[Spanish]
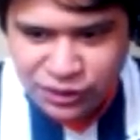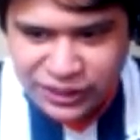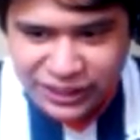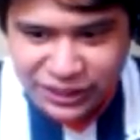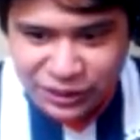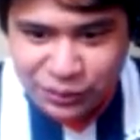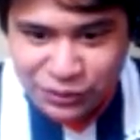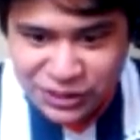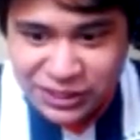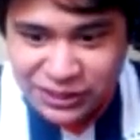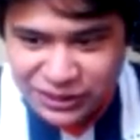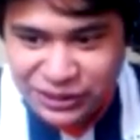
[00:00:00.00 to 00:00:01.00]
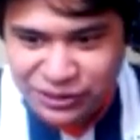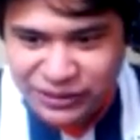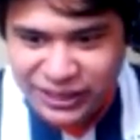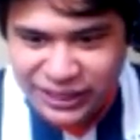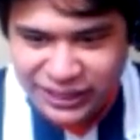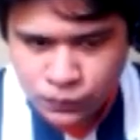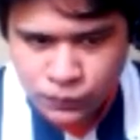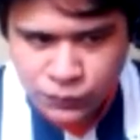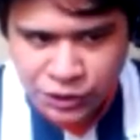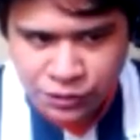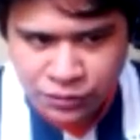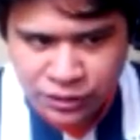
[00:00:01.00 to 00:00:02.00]
que tiene muy sentido, ¿verdad?
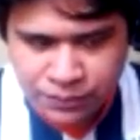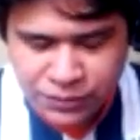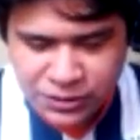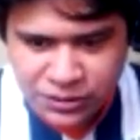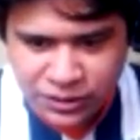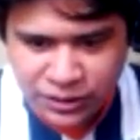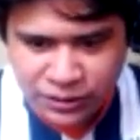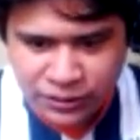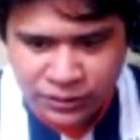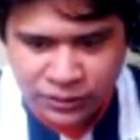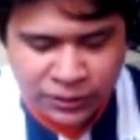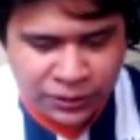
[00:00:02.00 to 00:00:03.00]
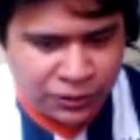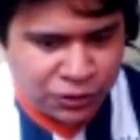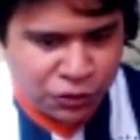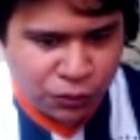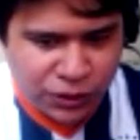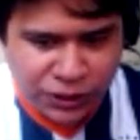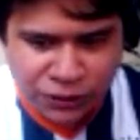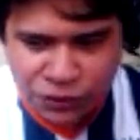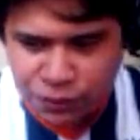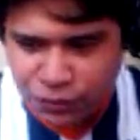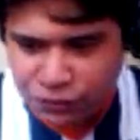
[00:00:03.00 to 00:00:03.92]
Quiero una PC de los buenos, por